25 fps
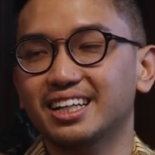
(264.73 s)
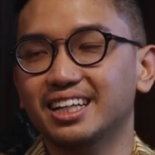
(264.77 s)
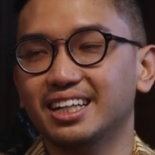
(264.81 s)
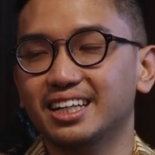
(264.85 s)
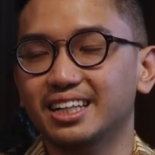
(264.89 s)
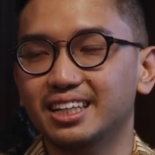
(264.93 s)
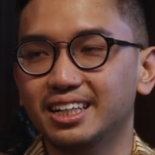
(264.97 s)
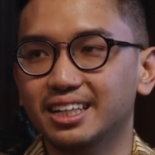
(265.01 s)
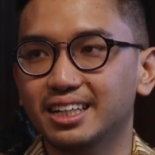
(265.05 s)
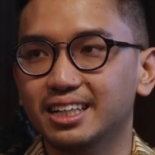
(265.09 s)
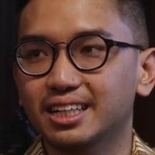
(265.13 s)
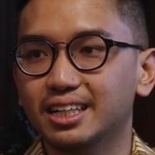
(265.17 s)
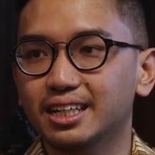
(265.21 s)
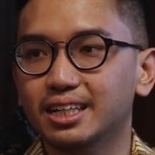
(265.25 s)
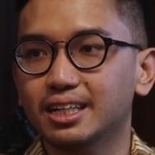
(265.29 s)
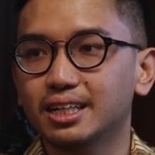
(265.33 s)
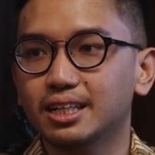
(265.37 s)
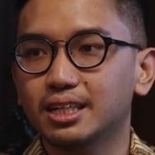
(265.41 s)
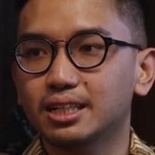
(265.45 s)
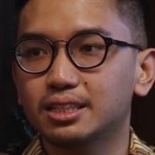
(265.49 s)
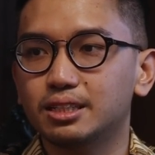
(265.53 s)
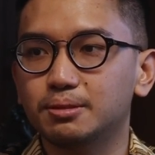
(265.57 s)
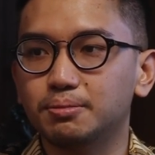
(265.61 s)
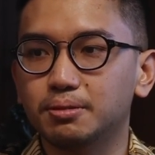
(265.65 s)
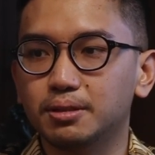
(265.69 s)
Nah ini
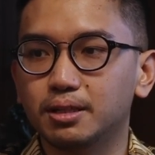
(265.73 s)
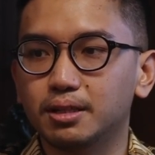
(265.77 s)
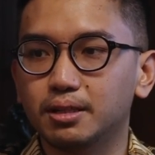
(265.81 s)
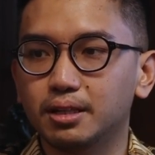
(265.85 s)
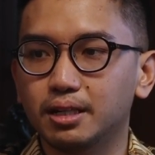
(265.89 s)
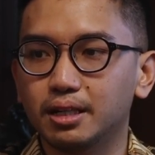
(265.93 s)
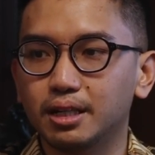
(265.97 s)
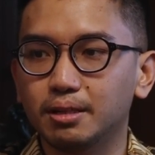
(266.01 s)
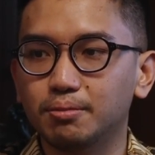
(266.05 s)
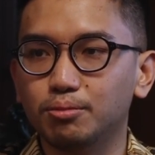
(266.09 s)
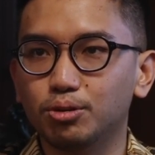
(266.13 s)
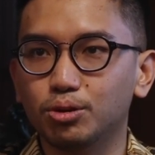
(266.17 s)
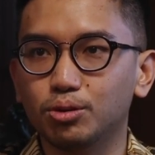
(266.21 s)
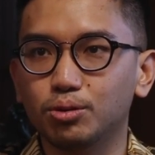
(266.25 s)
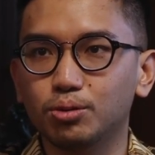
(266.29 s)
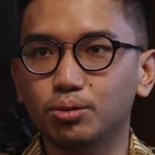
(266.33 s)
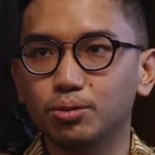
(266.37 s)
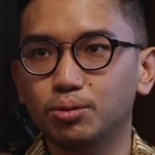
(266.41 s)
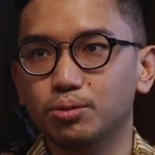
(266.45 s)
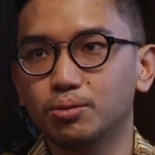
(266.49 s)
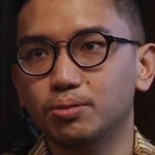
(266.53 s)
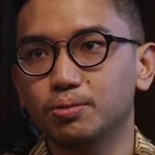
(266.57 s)
sebet ini kan butuh